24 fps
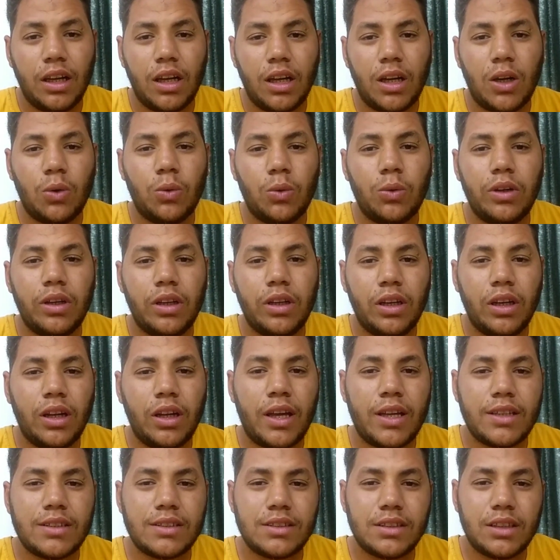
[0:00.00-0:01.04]
أو
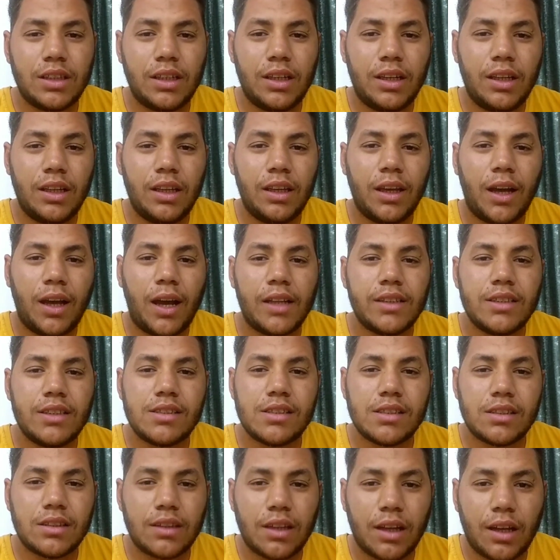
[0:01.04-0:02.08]
الناس اللي هي
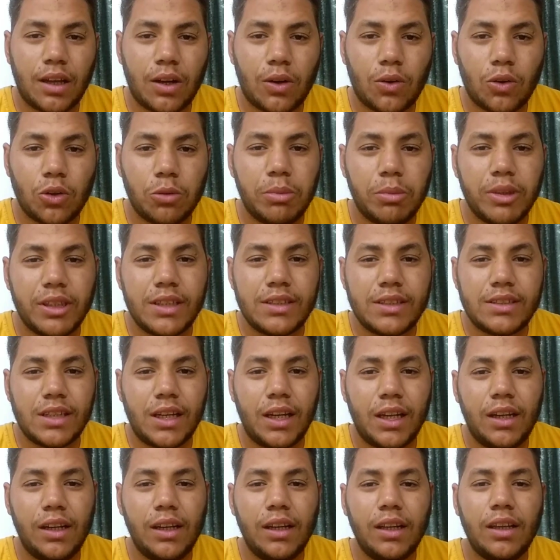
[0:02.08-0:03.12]
حديث التخرج
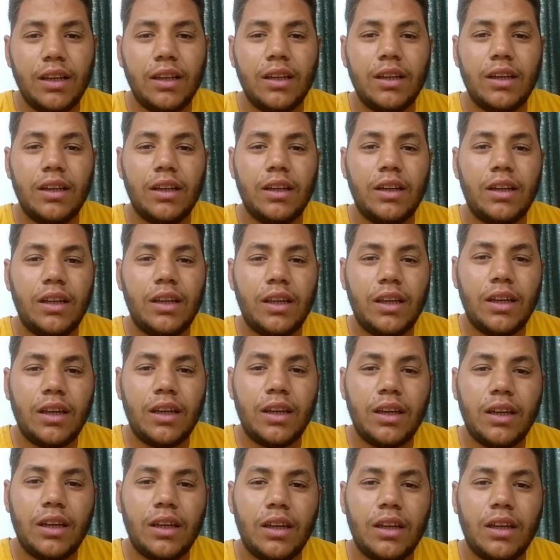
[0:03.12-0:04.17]
بتسأل ليه